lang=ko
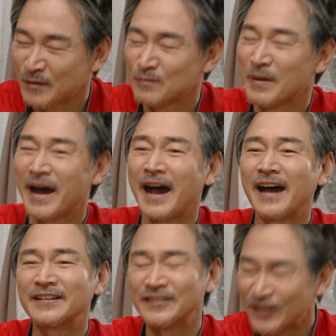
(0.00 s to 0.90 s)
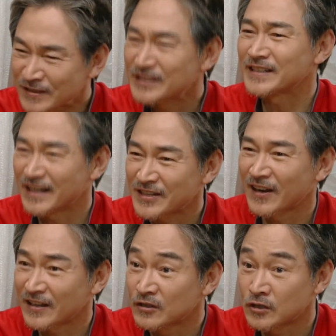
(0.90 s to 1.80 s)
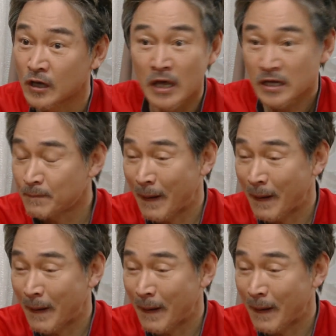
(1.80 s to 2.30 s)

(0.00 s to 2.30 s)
말을 어찌나 잘하든지 이